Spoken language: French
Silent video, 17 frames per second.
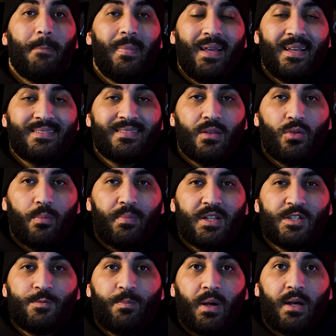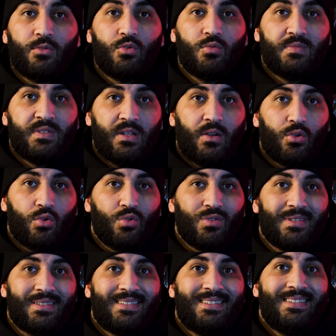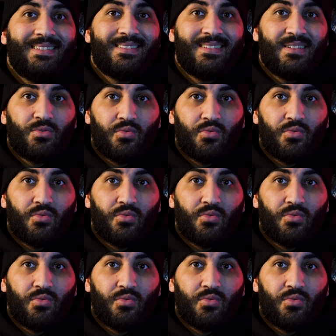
mais ça n'empêche pas de me dire que si c'est